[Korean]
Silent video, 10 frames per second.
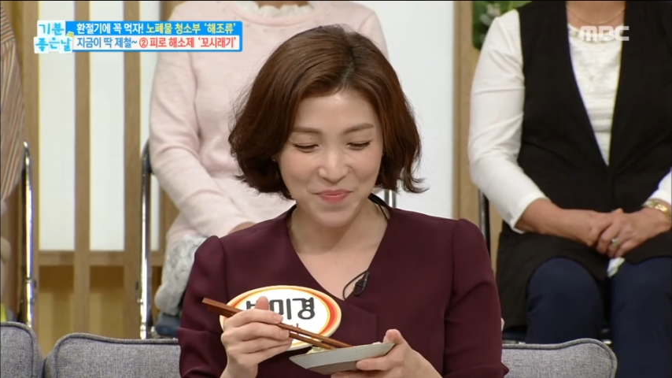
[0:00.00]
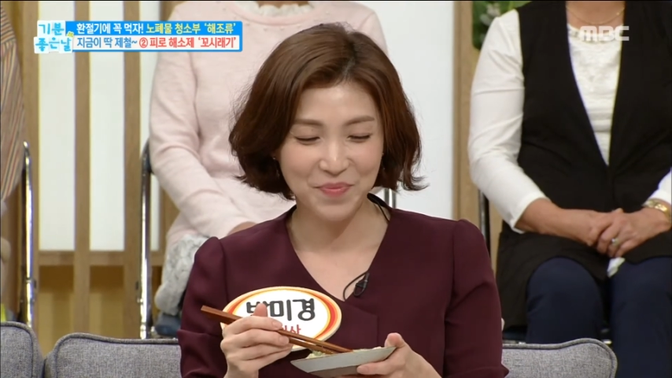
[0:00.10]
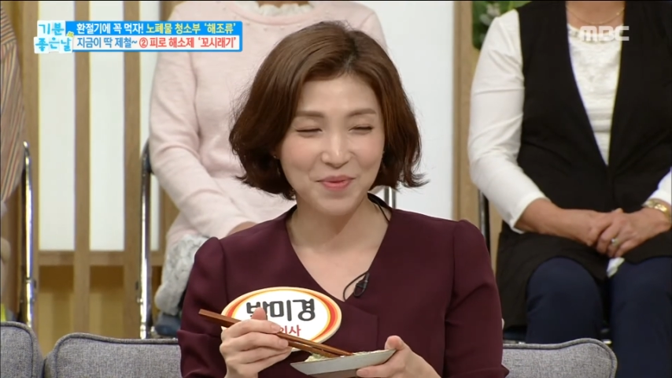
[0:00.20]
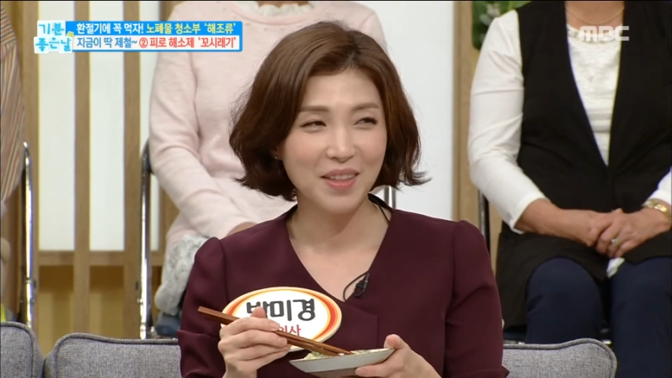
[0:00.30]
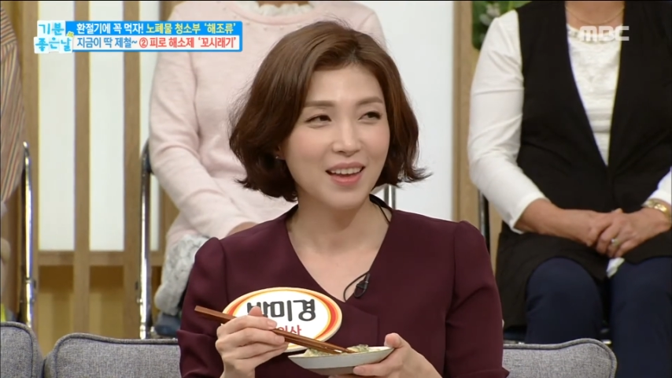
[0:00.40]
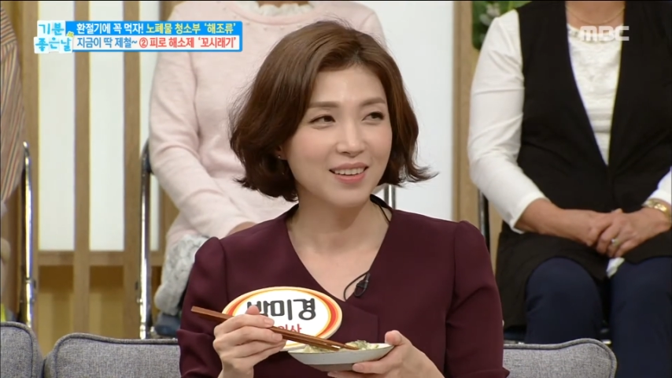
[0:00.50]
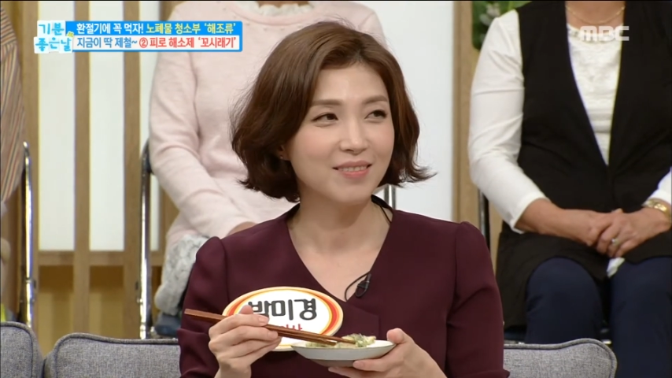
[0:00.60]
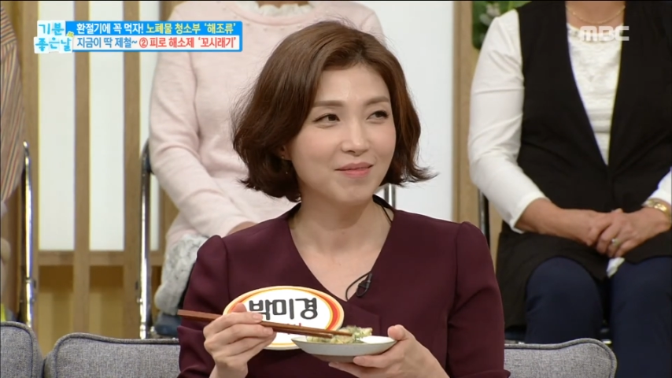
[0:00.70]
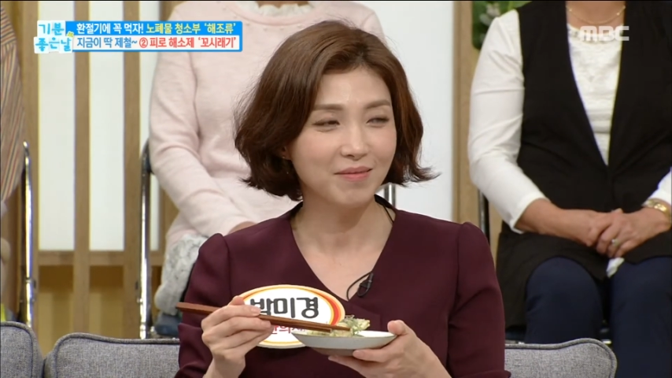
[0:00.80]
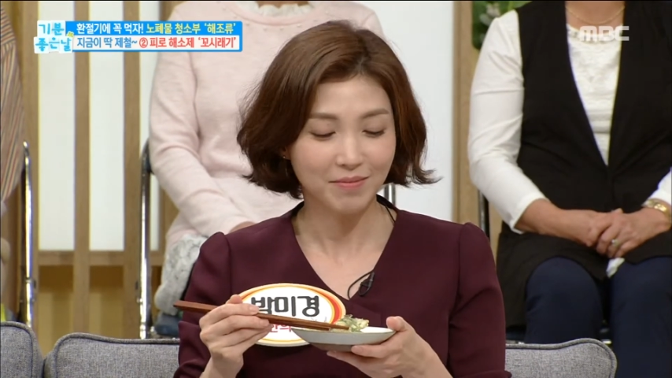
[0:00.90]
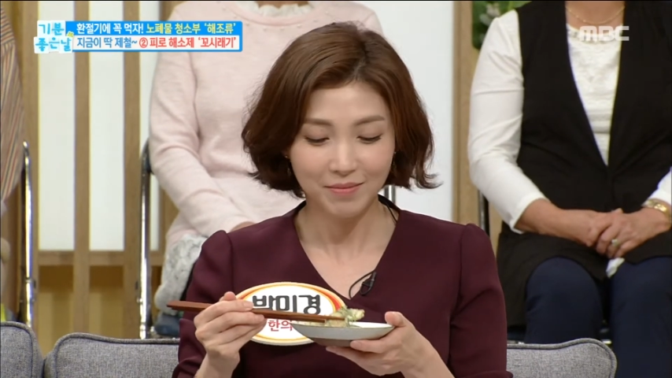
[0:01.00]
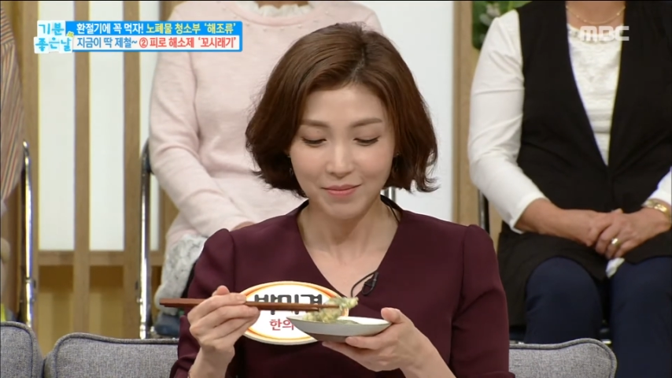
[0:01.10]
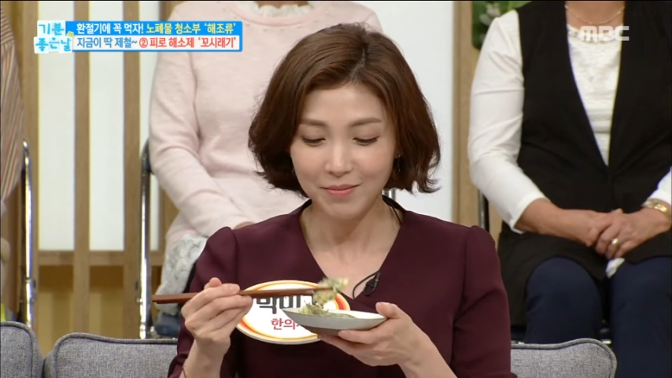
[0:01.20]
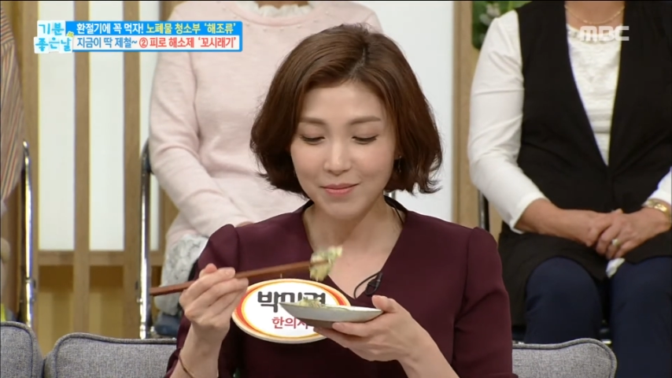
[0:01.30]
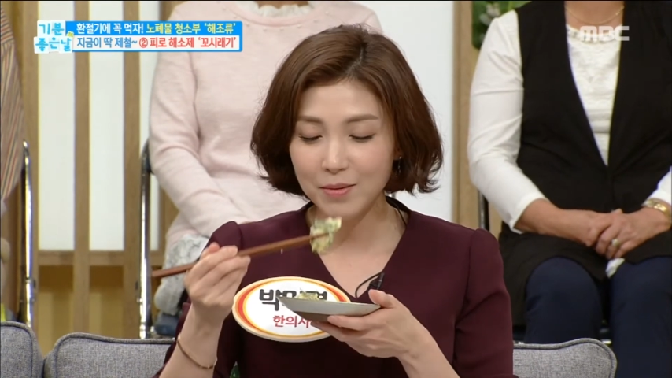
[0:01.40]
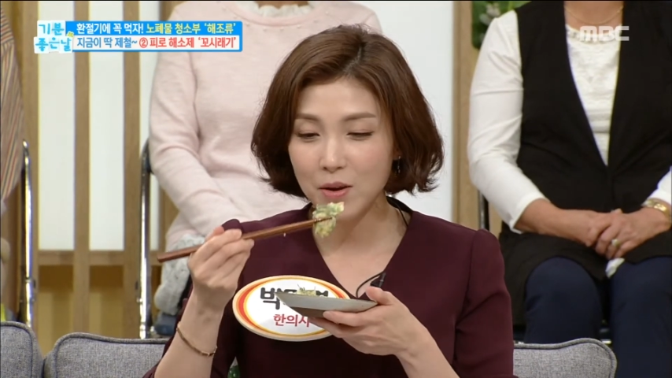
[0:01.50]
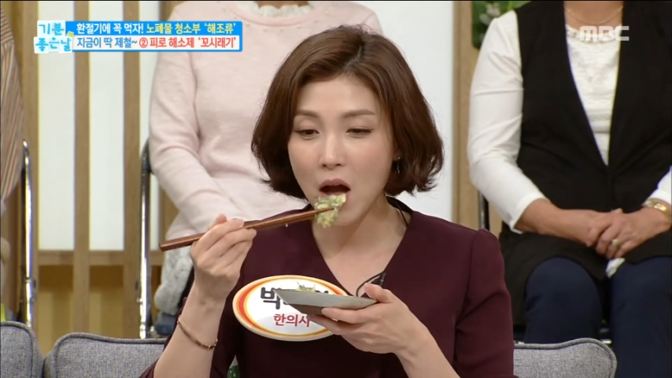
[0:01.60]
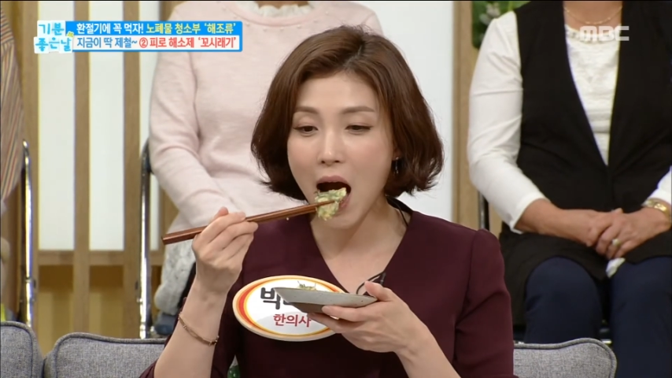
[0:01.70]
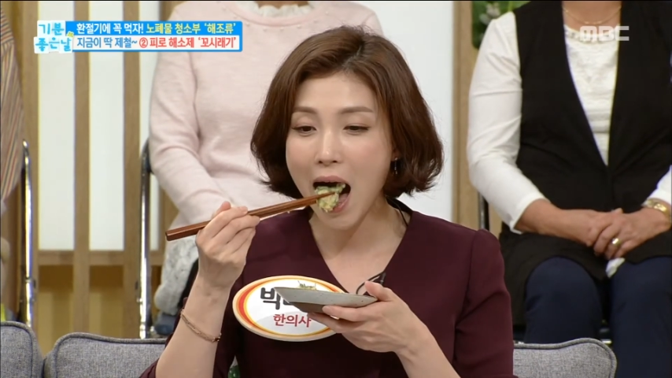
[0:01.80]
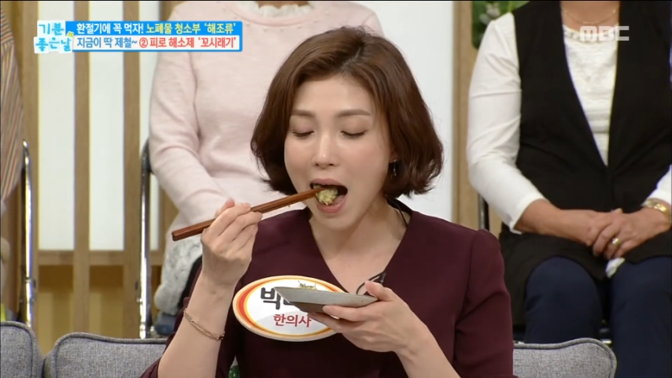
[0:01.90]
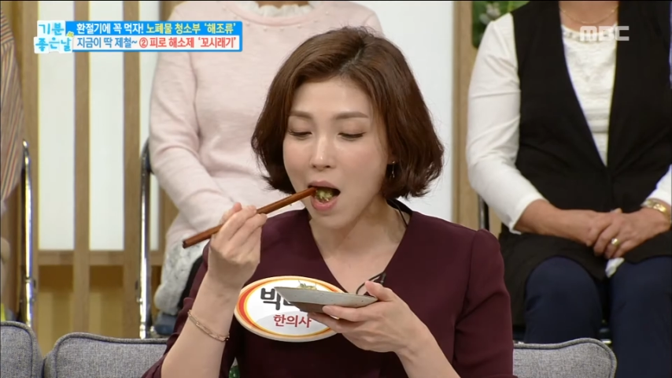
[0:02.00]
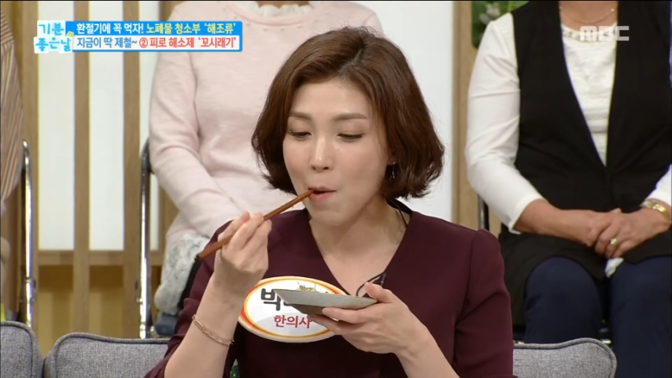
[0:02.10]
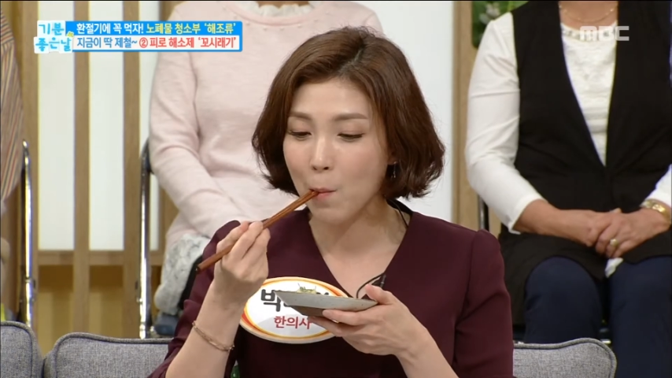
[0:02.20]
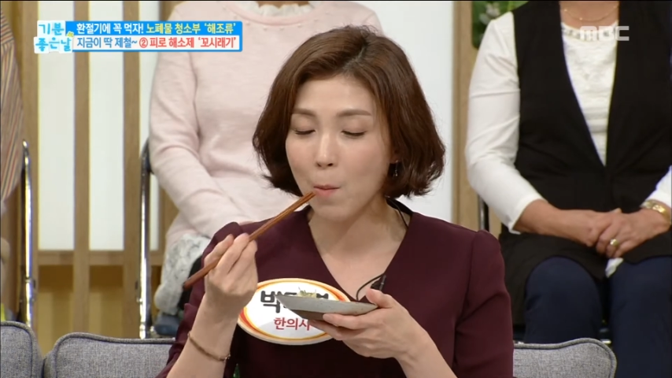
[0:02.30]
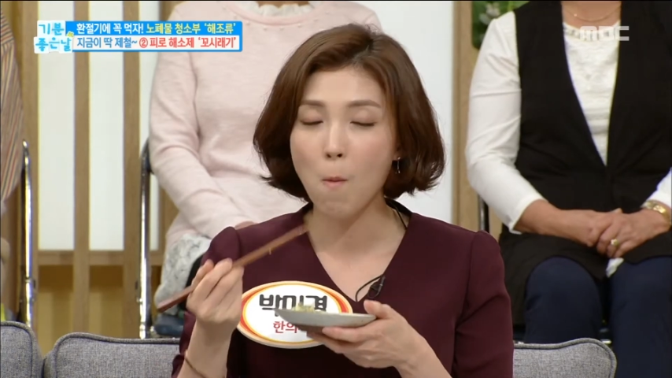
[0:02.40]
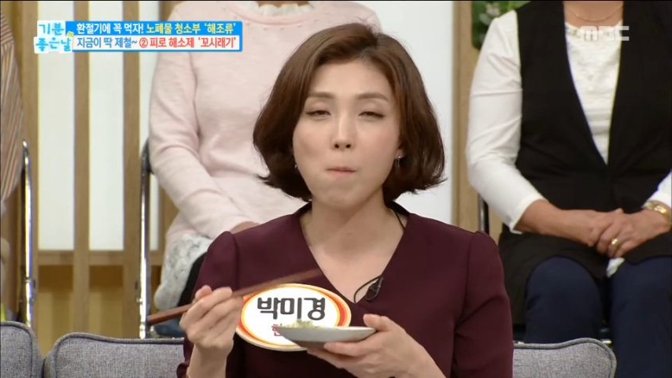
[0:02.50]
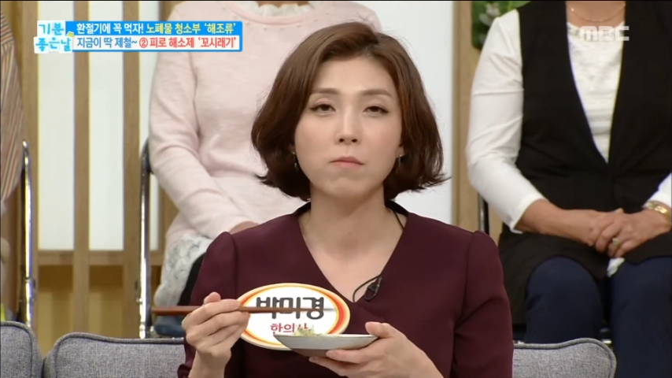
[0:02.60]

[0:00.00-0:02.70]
그럼 이렇게 전부쳐서 간장 식초 찍어 먹어도